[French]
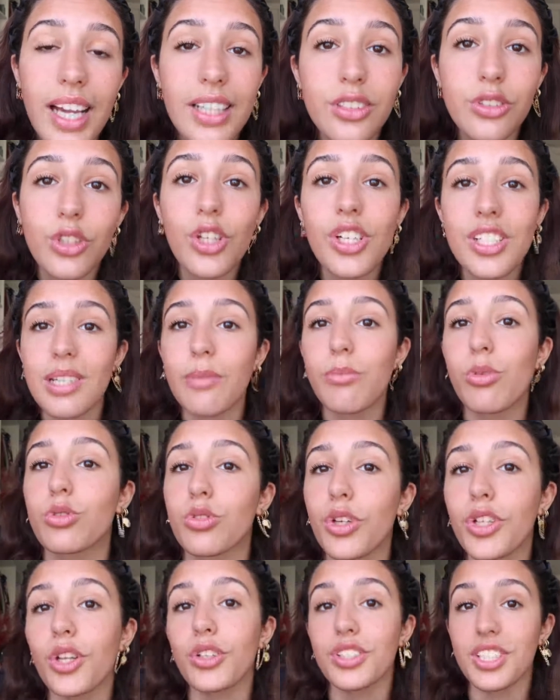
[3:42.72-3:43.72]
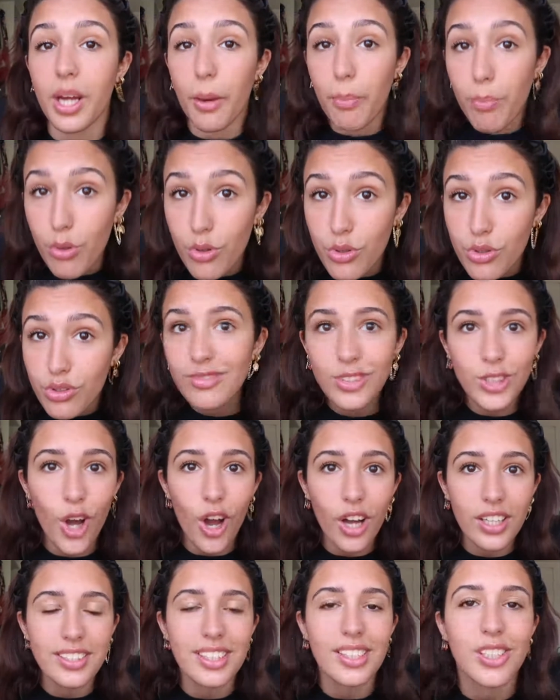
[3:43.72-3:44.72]
Est-ce que j'ai besoin d'en dire plus
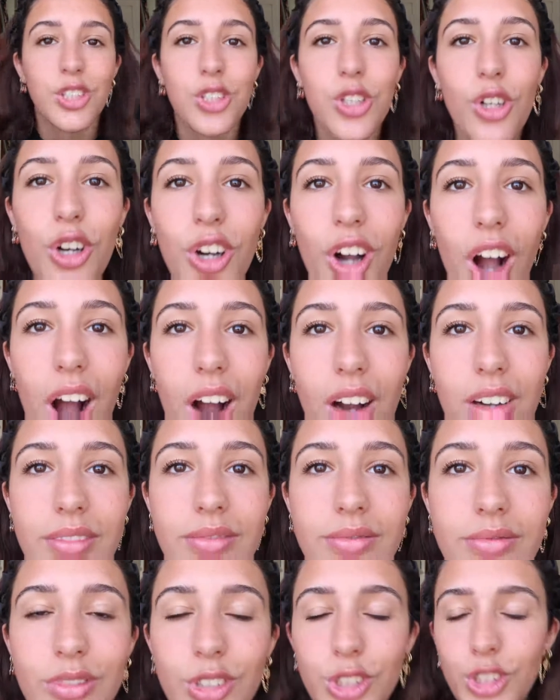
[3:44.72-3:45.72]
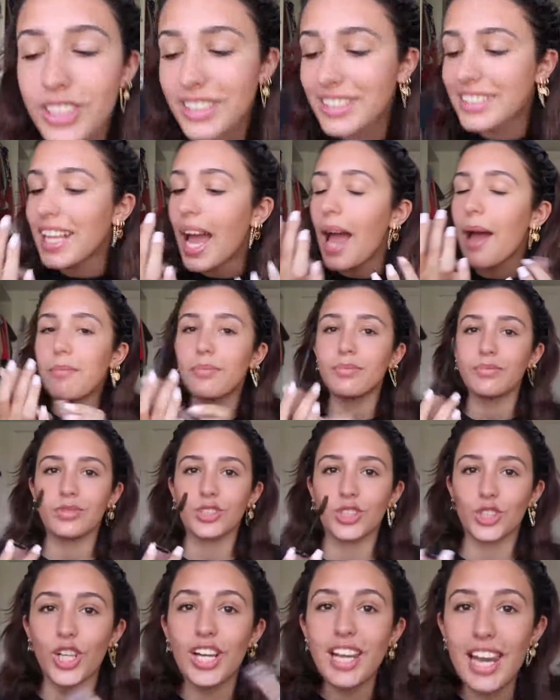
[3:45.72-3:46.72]
Genre, c'est choquant. Je t'aime,
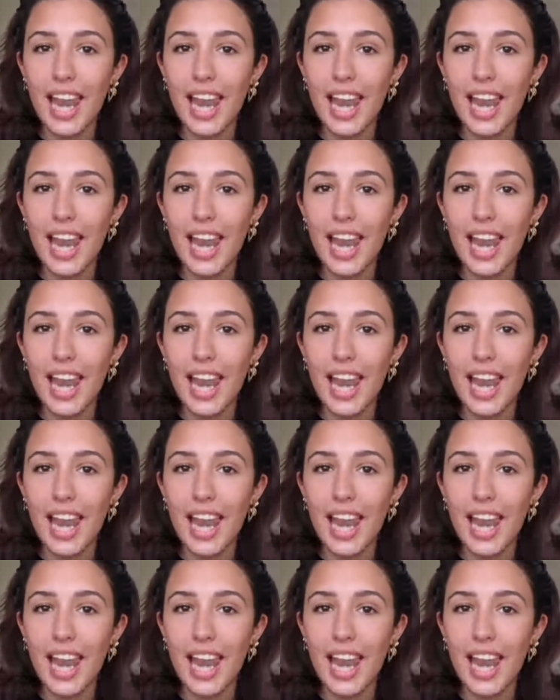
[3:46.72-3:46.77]
je